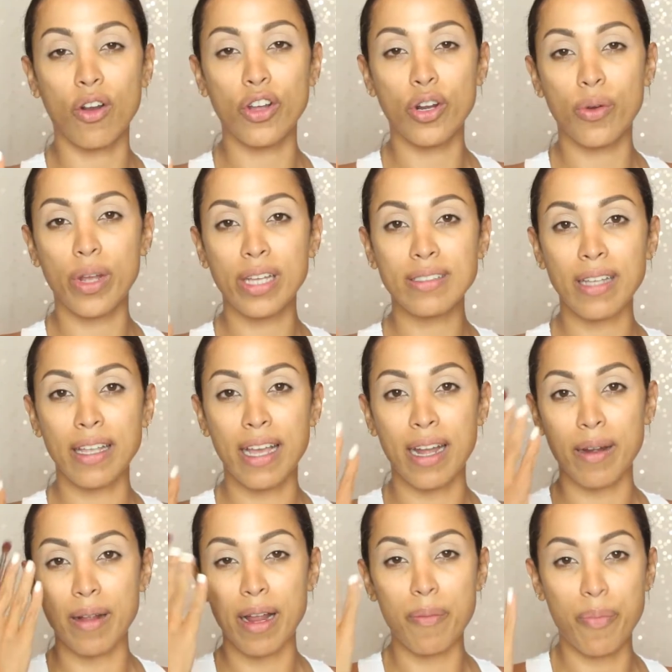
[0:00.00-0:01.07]
Hoy no voy a
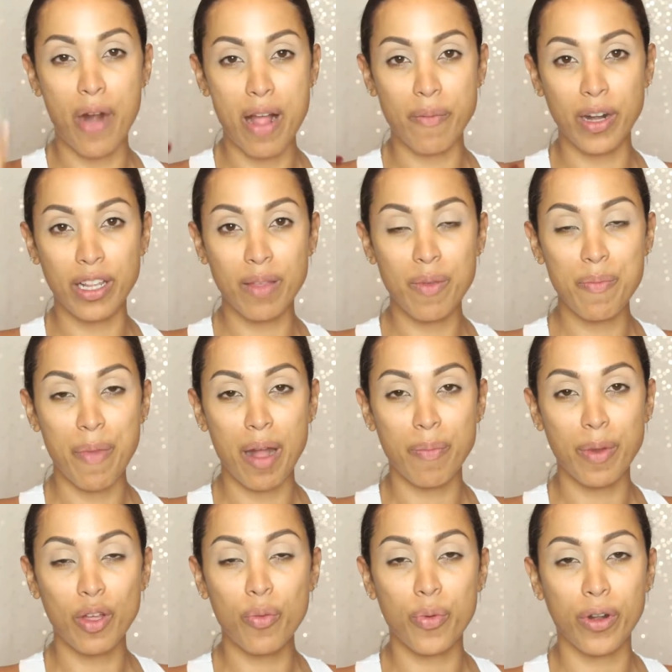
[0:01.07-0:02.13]
sellar el primer de mi
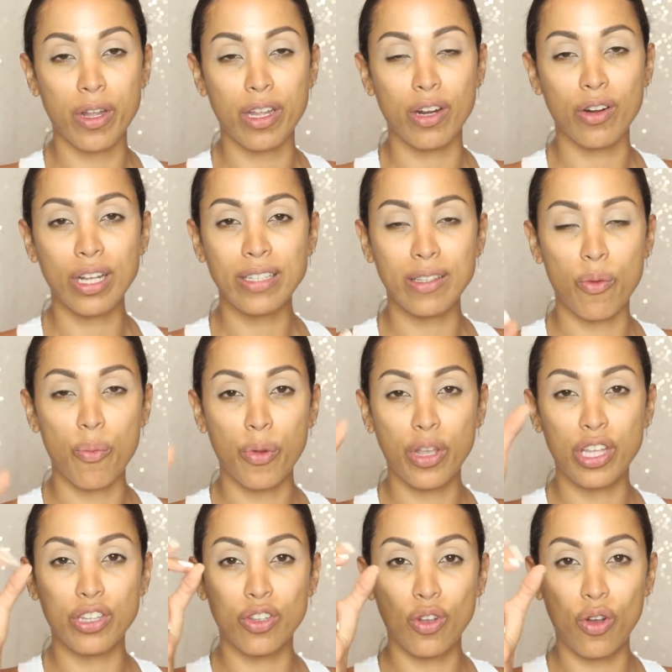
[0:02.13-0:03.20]
párpado porque quiero que esté un
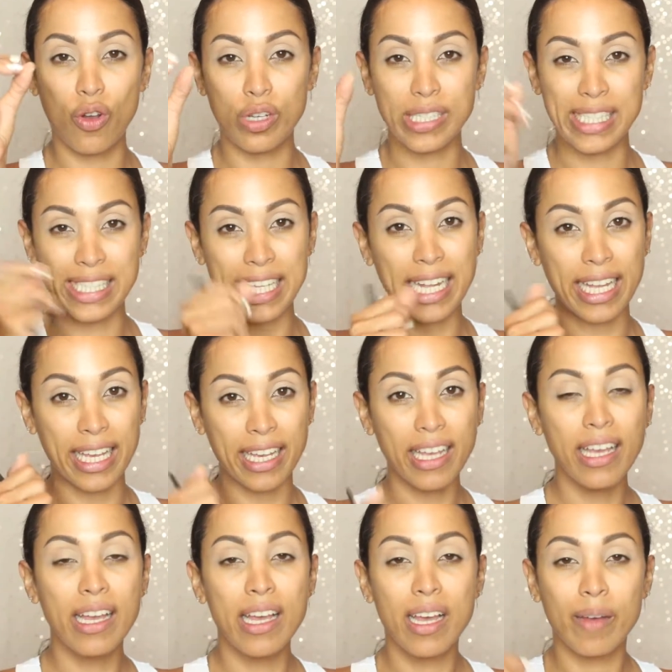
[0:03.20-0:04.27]
poquito sticky,